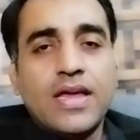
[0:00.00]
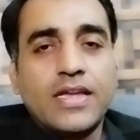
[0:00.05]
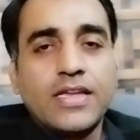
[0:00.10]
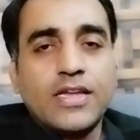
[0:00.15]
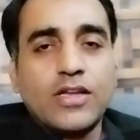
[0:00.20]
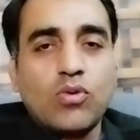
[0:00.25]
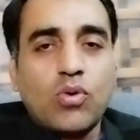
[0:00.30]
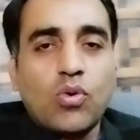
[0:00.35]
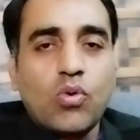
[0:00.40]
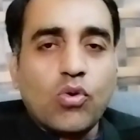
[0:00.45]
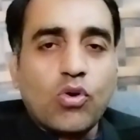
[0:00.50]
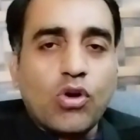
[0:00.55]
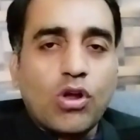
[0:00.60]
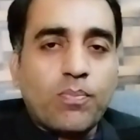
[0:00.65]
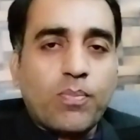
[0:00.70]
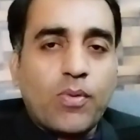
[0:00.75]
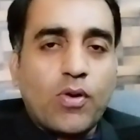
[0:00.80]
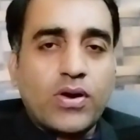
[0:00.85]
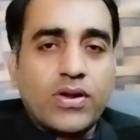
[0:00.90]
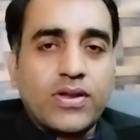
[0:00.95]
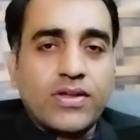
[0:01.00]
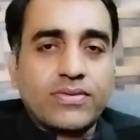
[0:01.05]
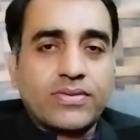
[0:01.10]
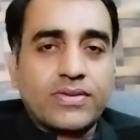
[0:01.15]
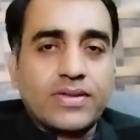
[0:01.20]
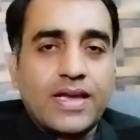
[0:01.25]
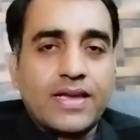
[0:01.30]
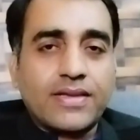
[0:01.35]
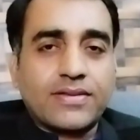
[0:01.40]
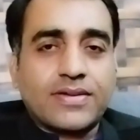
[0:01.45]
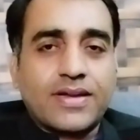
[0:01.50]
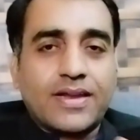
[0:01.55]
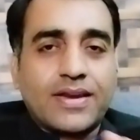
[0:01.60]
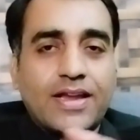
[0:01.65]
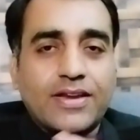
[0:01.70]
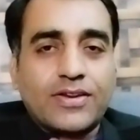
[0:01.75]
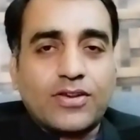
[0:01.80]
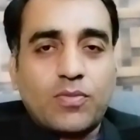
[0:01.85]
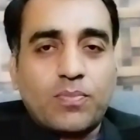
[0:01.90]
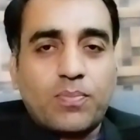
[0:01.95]
ये जो लोकल पॉलिटिक्स है इसका
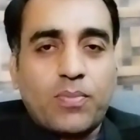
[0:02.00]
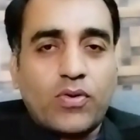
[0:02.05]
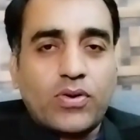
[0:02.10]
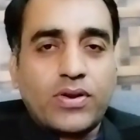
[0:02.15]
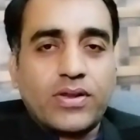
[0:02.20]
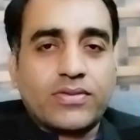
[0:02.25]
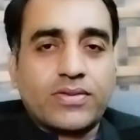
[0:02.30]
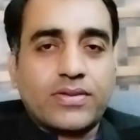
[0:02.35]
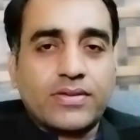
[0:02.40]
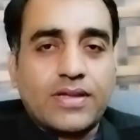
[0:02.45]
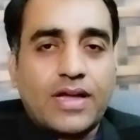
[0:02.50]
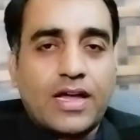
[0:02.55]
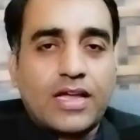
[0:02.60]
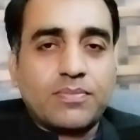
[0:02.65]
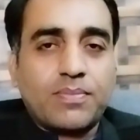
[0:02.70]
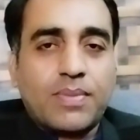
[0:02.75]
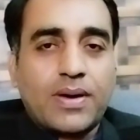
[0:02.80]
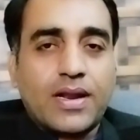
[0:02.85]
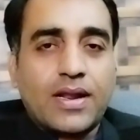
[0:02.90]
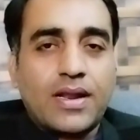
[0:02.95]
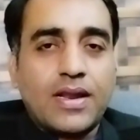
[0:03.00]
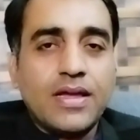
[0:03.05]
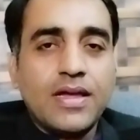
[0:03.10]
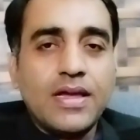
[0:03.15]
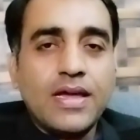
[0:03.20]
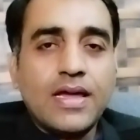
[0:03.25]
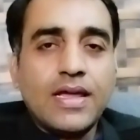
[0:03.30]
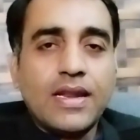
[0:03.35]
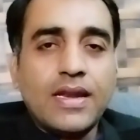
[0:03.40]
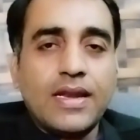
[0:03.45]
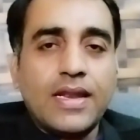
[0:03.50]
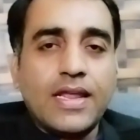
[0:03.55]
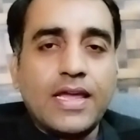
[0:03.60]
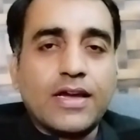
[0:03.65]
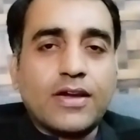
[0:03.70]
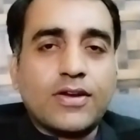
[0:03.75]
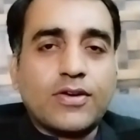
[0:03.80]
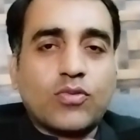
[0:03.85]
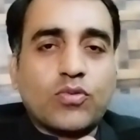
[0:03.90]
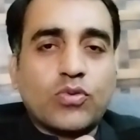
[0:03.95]
नेशनल पॉलिटिक्स के साथ बारह
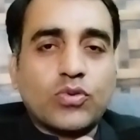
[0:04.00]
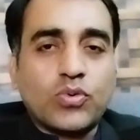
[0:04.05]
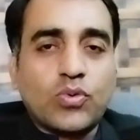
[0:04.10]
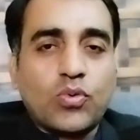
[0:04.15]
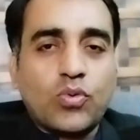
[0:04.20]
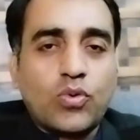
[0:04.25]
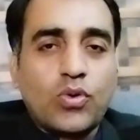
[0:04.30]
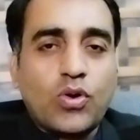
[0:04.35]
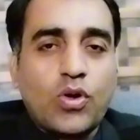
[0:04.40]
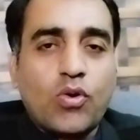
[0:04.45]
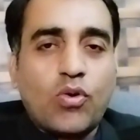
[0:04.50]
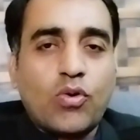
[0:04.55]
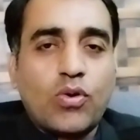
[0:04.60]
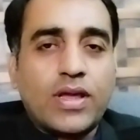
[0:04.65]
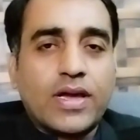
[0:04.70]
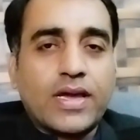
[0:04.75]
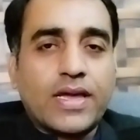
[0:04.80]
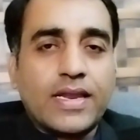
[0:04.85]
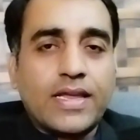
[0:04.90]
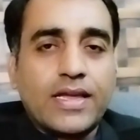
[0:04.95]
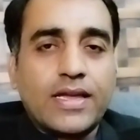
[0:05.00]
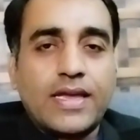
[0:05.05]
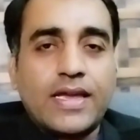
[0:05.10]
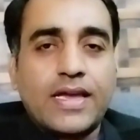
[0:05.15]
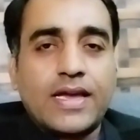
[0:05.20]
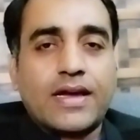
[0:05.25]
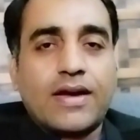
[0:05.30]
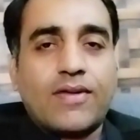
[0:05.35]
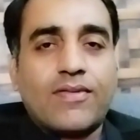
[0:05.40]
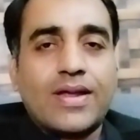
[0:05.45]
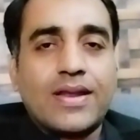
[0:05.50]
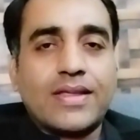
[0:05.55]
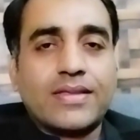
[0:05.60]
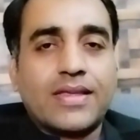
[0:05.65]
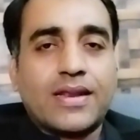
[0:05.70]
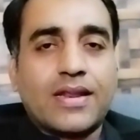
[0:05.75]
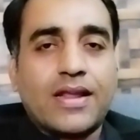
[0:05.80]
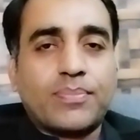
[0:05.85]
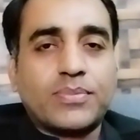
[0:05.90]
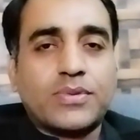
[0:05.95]
लिंक कुछ हो ना हो लेकिन एक हवाले
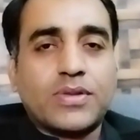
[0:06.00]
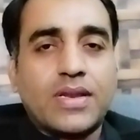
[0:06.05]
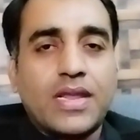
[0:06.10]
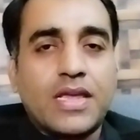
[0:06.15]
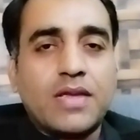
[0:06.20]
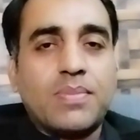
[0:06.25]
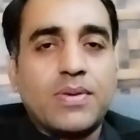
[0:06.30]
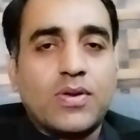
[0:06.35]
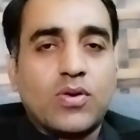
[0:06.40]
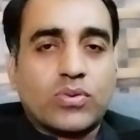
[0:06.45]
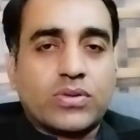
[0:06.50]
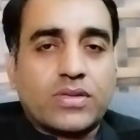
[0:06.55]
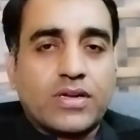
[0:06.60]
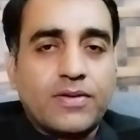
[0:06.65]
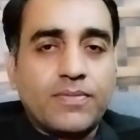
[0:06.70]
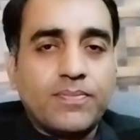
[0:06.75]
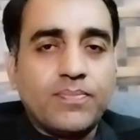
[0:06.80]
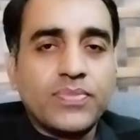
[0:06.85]
से रब्त नहीं भी होता